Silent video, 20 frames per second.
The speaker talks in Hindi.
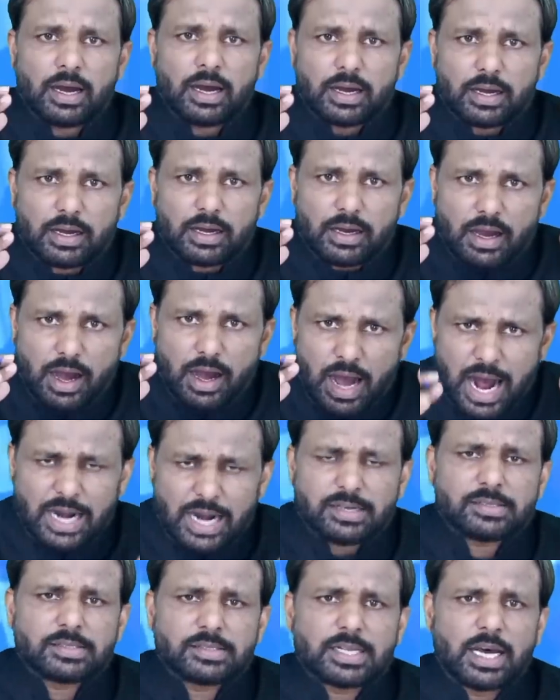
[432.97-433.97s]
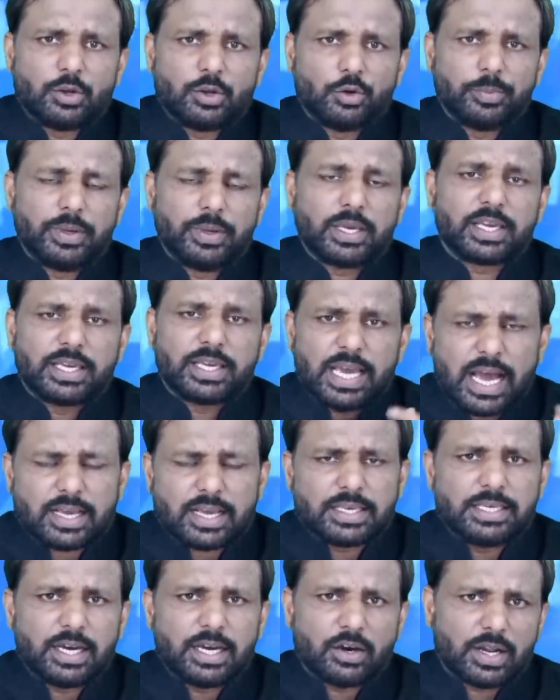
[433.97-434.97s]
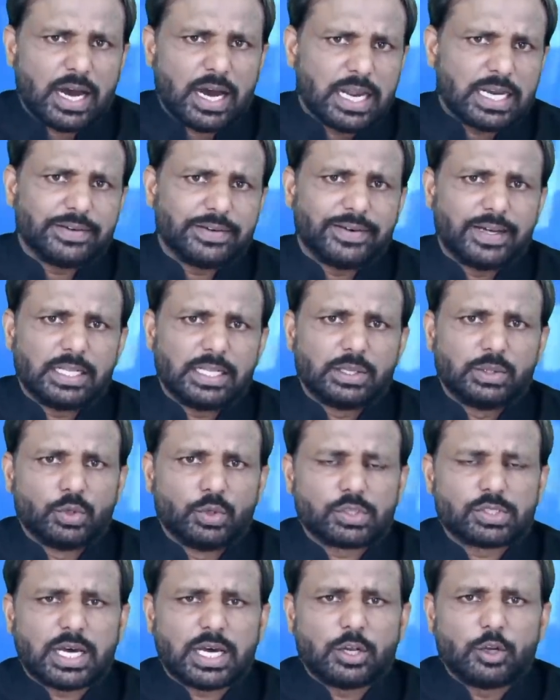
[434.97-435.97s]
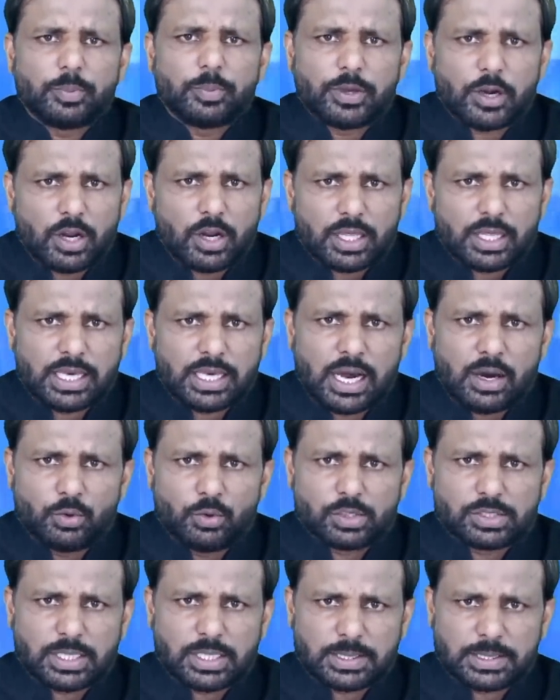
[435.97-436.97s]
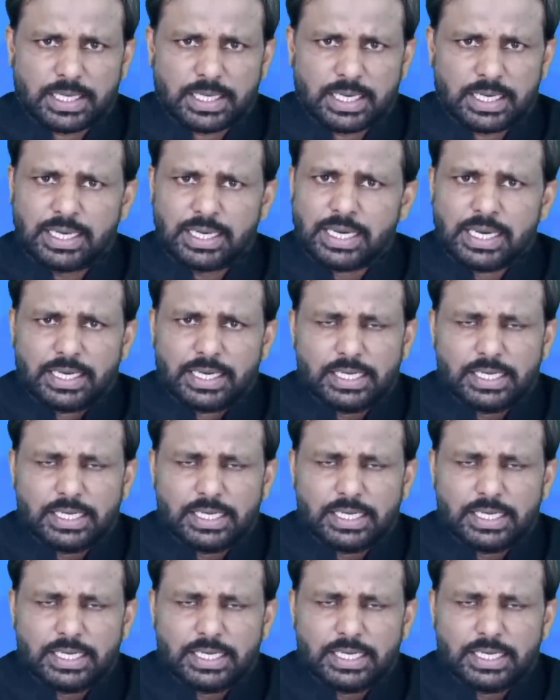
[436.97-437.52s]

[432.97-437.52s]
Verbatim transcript: आ, आठ सालों में क्या किया और आने वाले दो सालों में और क्या हो सकता है